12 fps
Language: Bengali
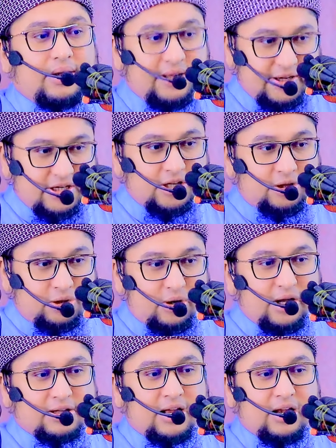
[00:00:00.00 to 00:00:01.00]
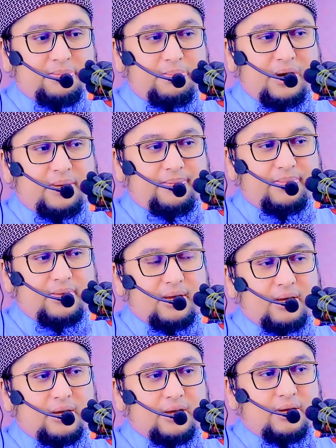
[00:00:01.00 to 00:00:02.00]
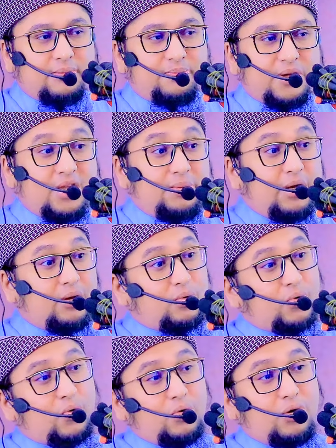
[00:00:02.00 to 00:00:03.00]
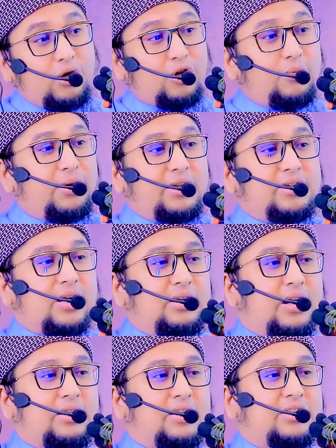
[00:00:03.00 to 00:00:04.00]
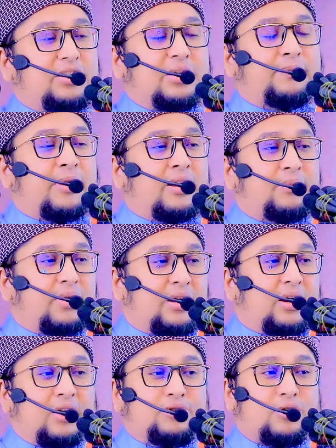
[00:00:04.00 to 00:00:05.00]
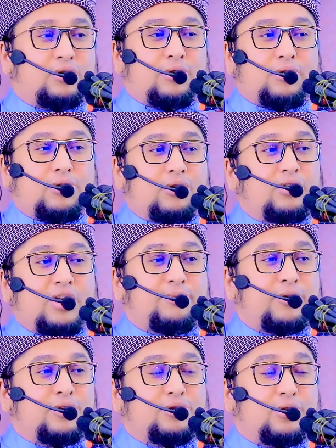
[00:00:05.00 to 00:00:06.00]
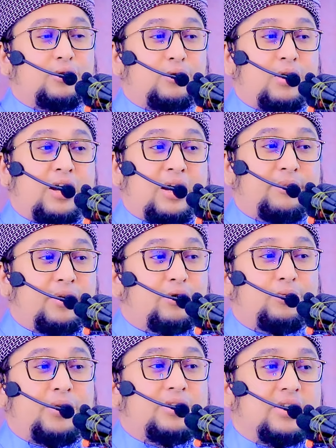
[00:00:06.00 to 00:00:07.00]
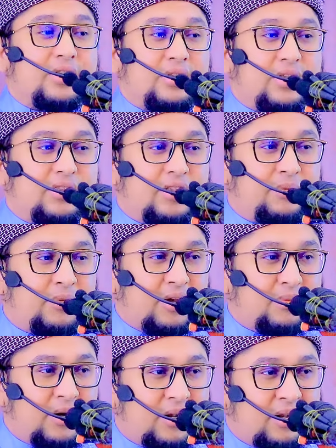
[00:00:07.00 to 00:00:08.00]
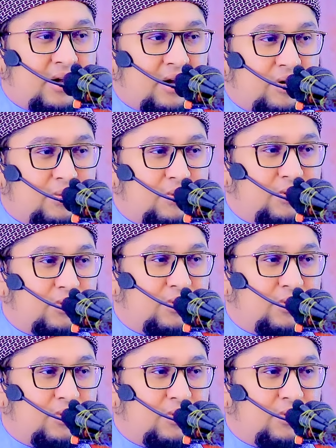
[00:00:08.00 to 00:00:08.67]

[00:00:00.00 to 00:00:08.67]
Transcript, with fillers: নিষিদ্ধ হয়ে থাকবে পৃথিবীর কোনো নবী জান্নাতে যেতে পারবে না যতক্ষণ না পর্যন্ত আমি নবী জান্নাতের মেহমান না হব